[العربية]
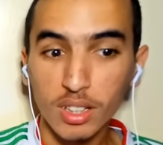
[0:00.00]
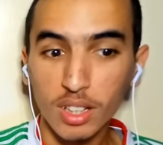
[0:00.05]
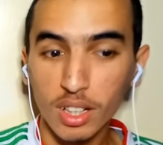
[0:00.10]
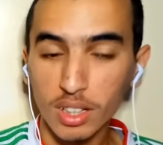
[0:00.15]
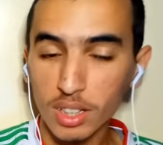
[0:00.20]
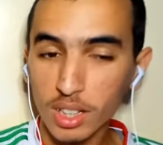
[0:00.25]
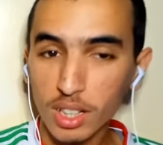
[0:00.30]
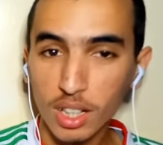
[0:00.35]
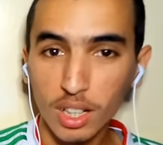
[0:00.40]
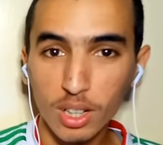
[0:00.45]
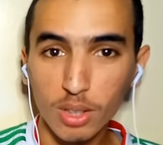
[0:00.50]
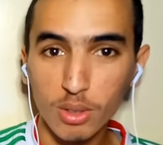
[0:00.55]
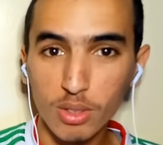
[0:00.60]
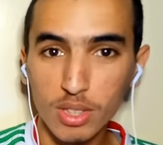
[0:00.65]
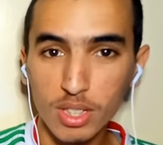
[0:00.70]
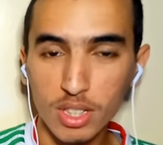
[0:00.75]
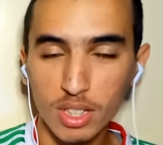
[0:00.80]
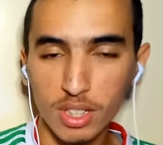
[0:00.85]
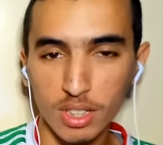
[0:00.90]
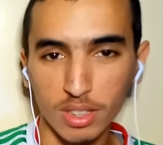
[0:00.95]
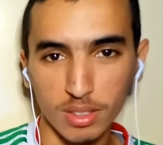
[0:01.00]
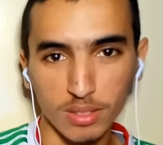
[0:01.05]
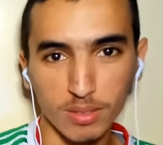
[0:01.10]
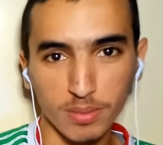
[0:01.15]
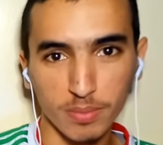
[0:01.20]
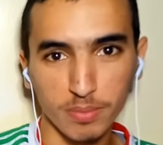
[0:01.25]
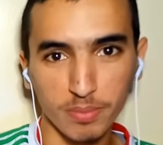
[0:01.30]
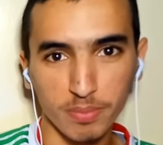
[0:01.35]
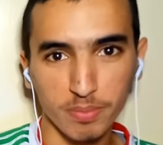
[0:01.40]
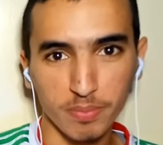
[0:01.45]
هذاك اخوتي
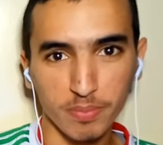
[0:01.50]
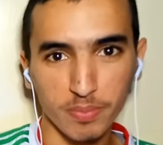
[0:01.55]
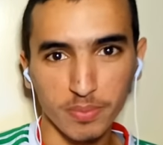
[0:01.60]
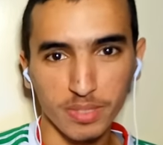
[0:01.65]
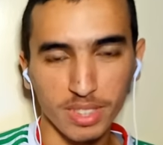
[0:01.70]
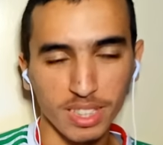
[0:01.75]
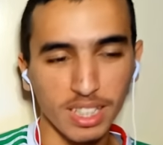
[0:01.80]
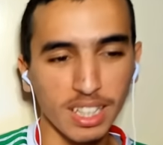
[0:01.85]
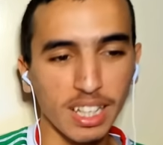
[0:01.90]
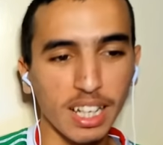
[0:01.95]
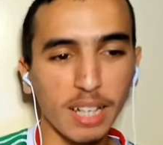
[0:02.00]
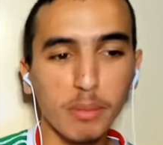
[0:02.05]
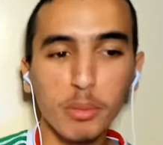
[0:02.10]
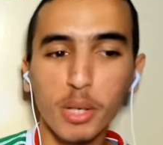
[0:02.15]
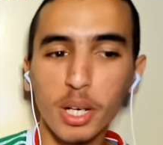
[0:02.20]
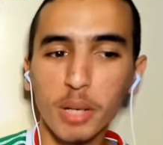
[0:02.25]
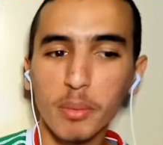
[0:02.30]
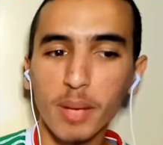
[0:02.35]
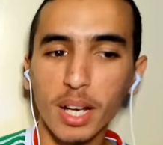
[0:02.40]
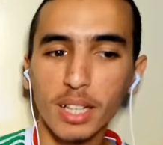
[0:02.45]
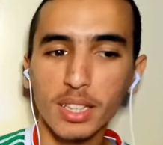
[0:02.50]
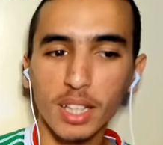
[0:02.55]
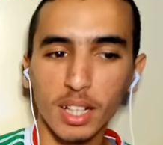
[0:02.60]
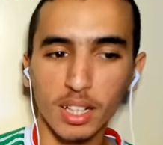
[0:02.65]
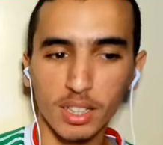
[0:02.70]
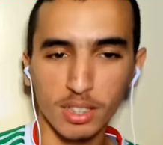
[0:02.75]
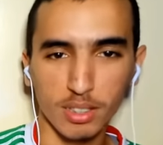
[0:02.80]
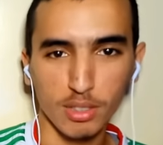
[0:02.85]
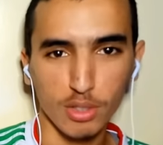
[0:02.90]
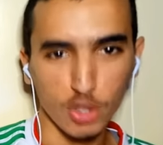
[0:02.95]
المهم هذاك
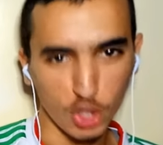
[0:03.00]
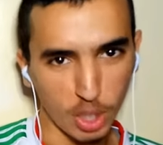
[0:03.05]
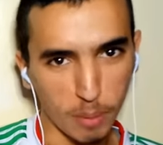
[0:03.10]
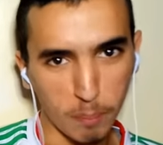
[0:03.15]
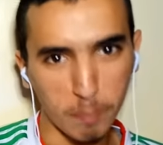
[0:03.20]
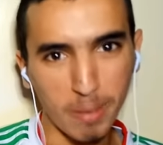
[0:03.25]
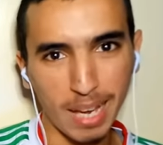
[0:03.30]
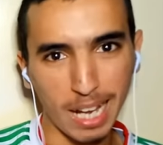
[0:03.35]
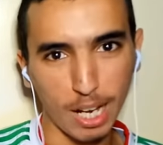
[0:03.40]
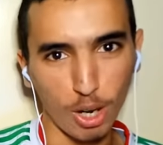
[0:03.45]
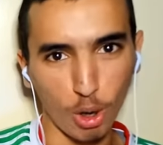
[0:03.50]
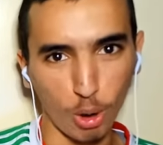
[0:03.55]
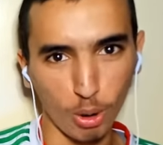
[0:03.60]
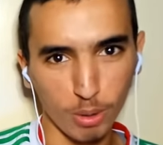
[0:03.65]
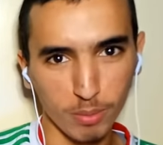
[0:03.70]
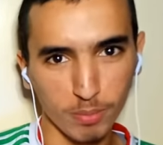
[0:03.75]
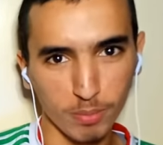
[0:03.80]
شاب شابيلا